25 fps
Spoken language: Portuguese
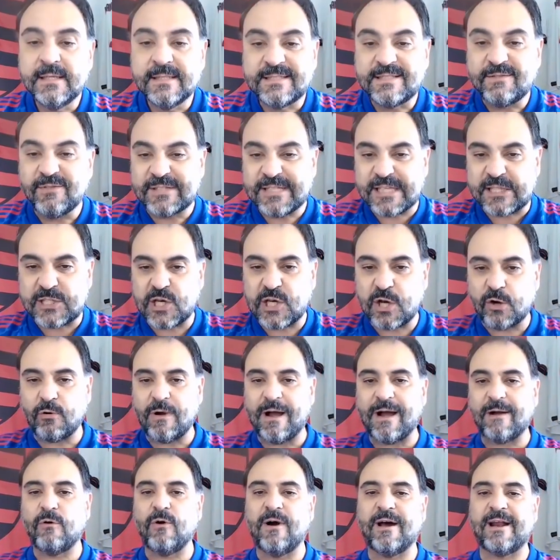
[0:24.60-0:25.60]
Se você chegou
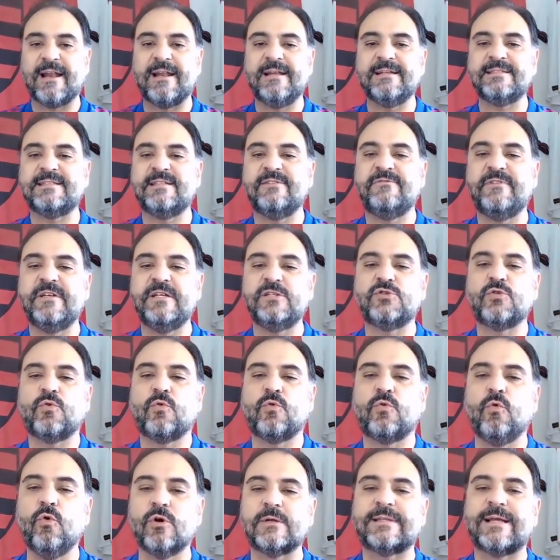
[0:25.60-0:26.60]
agora nesse vídeo,
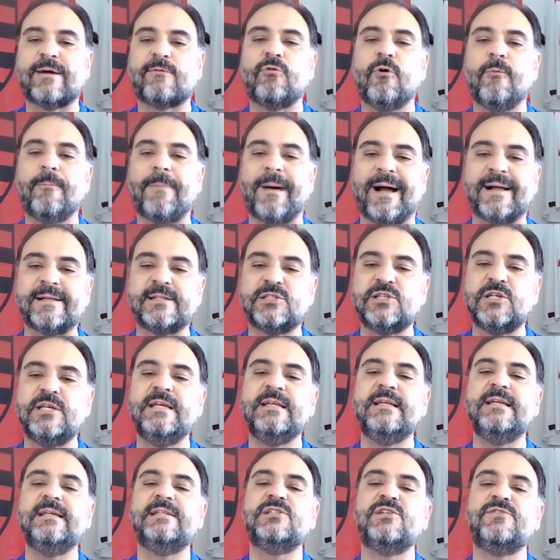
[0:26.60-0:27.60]
curta,
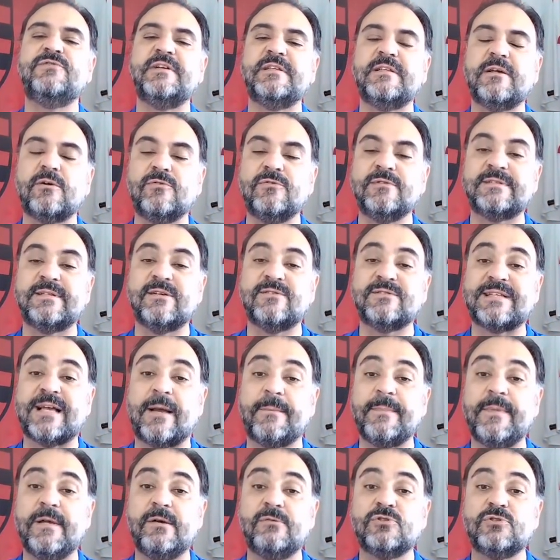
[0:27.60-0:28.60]
compartilhe, divida com seus
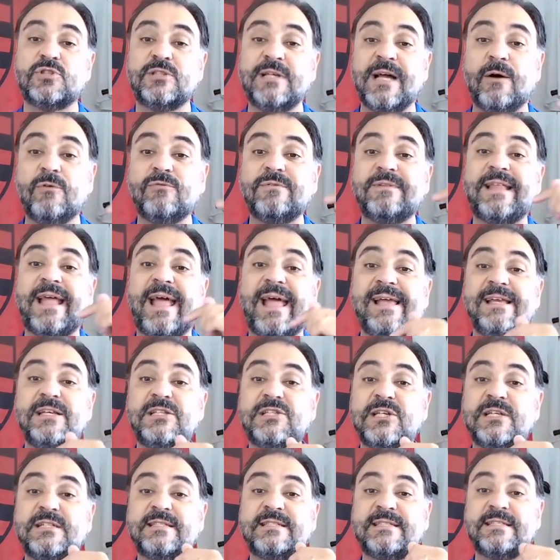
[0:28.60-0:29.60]
amigos. Não
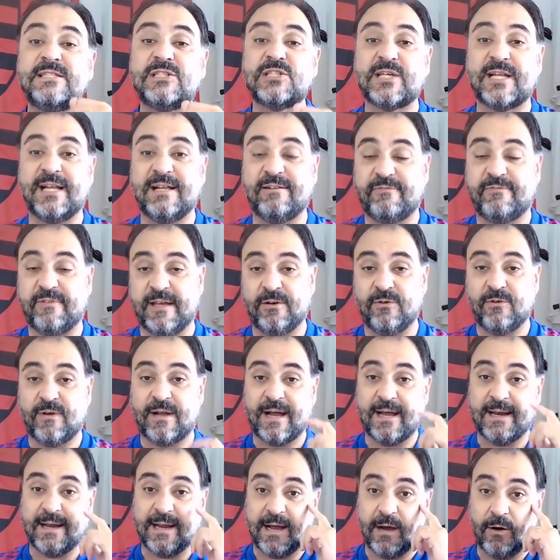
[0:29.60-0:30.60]
deixe de se inscrever no
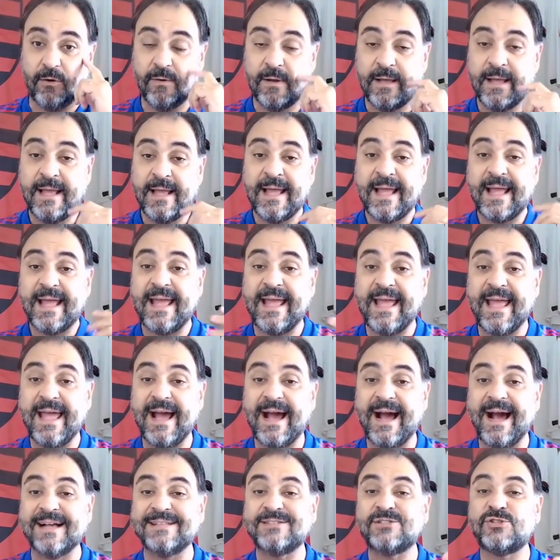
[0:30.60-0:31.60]
canal
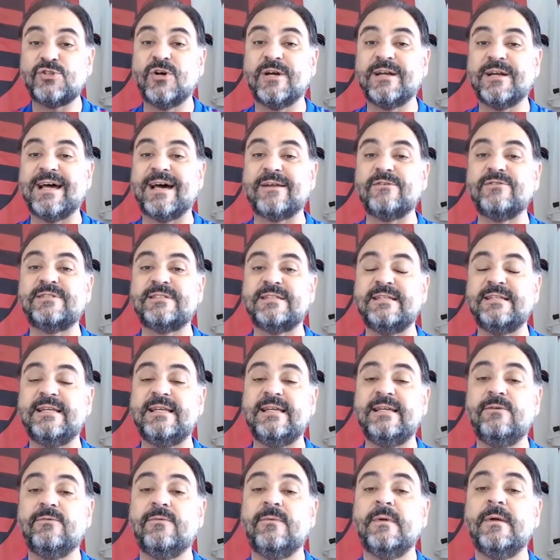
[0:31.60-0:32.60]
e acionar o
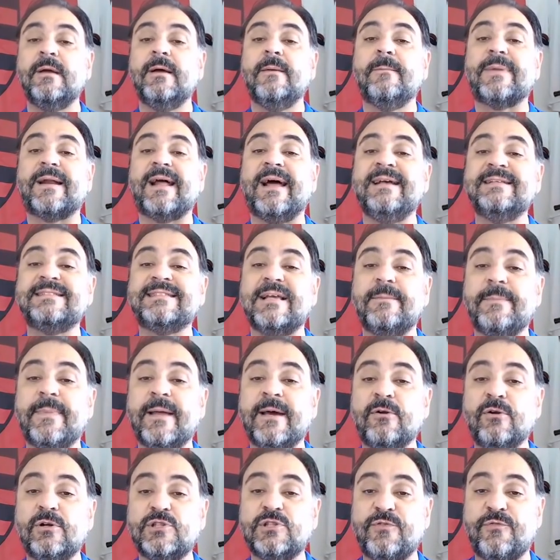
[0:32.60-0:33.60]
sininho para
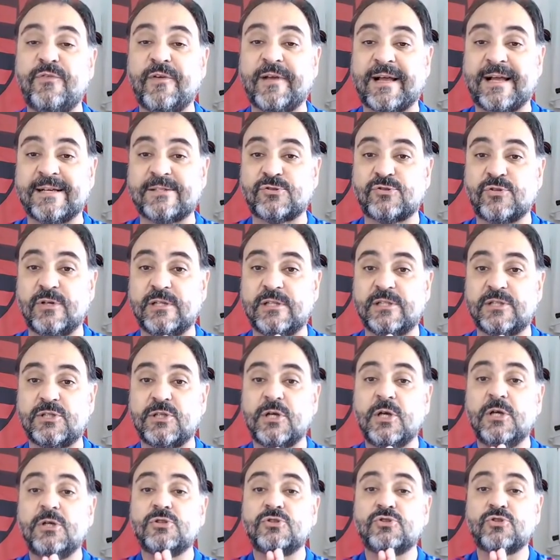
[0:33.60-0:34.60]
receber
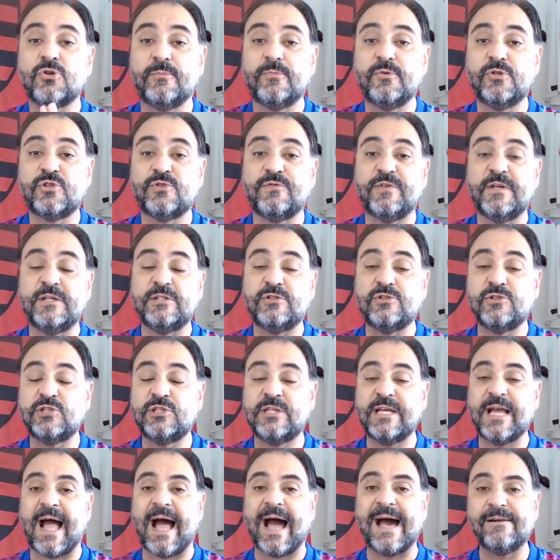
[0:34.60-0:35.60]
notificações sobre os vídeos
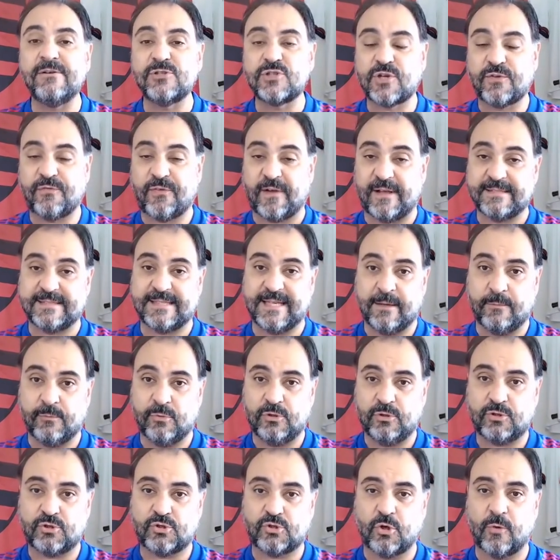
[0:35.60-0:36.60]
diários que
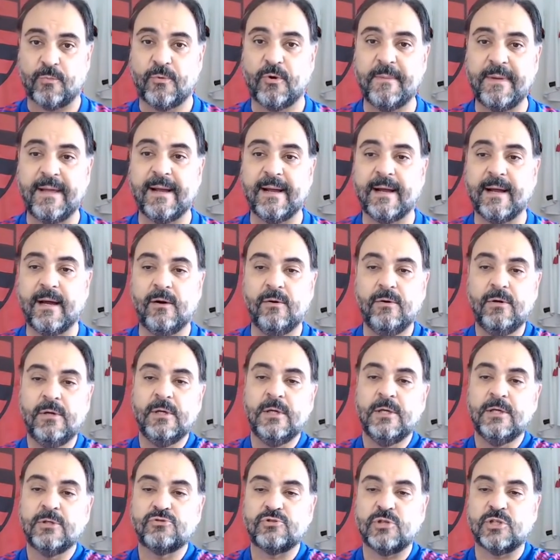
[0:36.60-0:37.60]
fazemos sobre o Mengão,
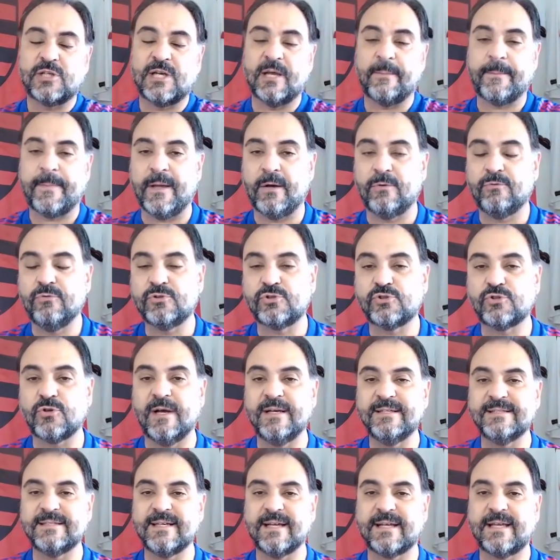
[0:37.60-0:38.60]
suas
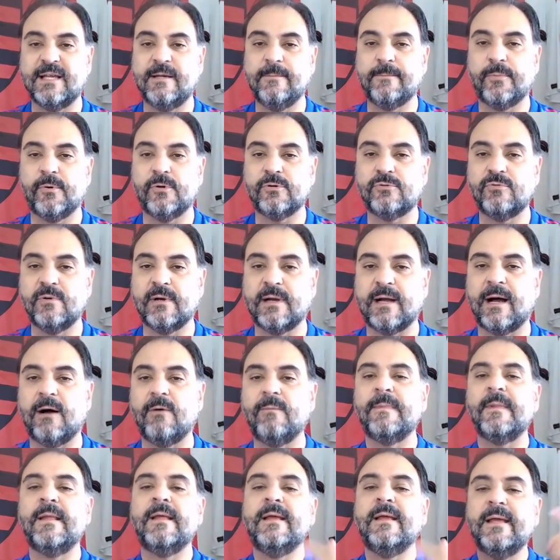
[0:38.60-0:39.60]
repercussões aqui em
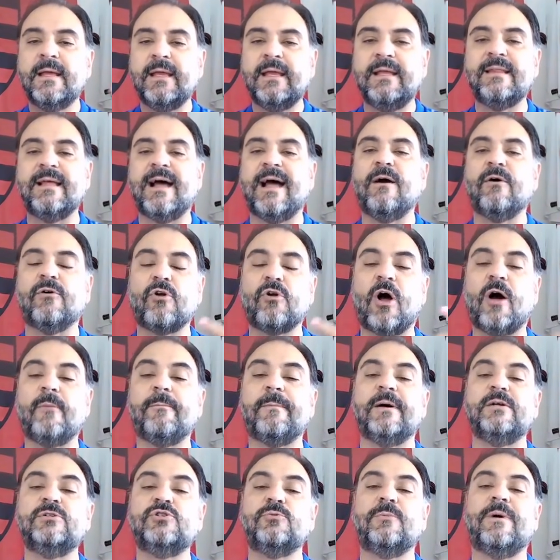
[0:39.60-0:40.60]
Portugal e na
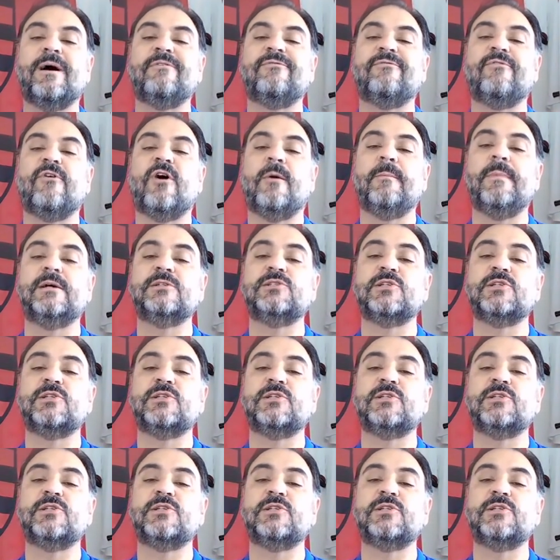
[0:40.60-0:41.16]
Europa de uma forma